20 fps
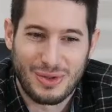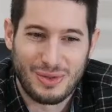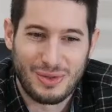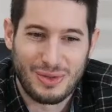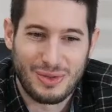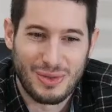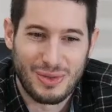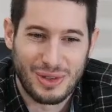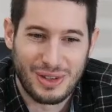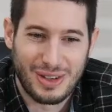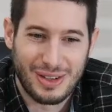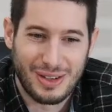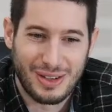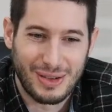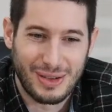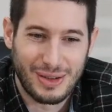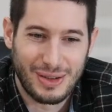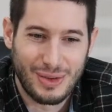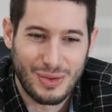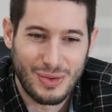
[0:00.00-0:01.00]
nous demander
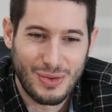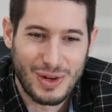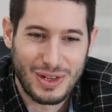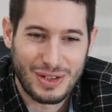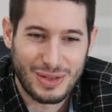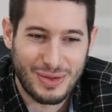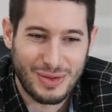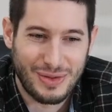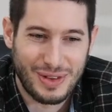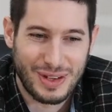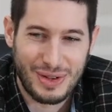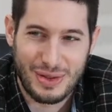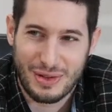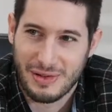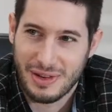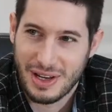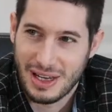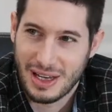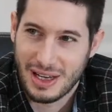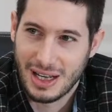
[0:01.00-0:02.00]
euh, où est-ce qu'on fait notre
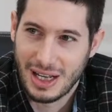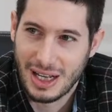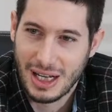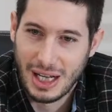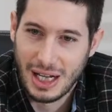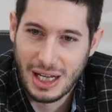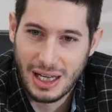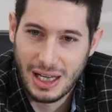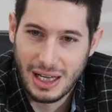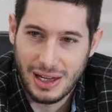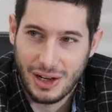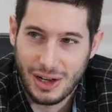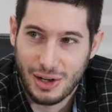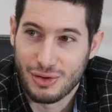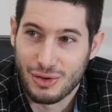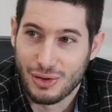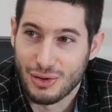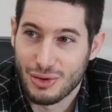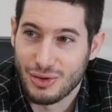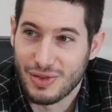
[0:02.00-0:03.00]
veille. Oui, c'est euh,
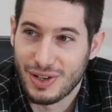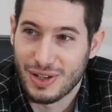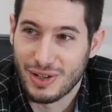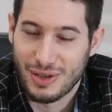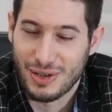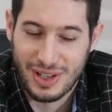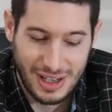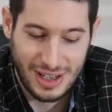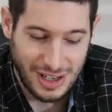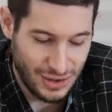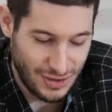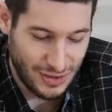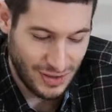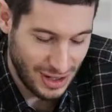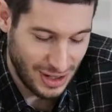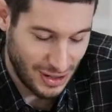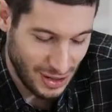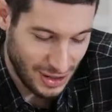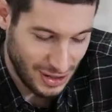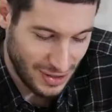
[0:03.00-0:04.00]
vrai ça. Où est-ce qu'on fait notre je
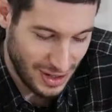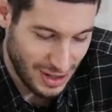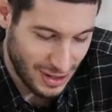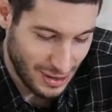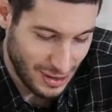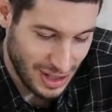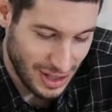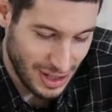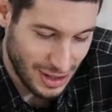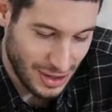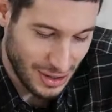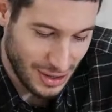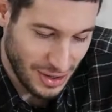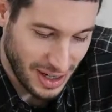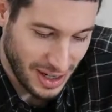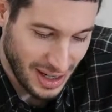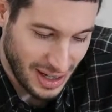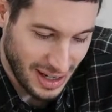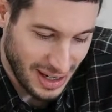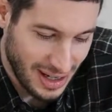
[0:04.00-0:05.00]
veille vais Je vais donner le secret.